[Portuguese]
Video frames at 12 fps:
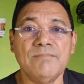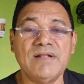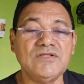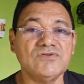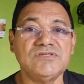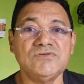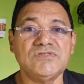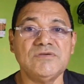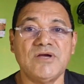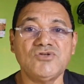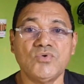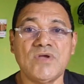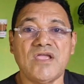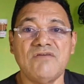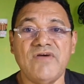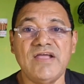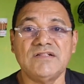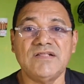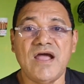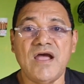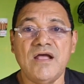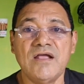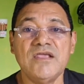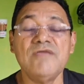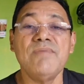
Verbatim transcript: Mateuzinho se machuca, quem vai entrar,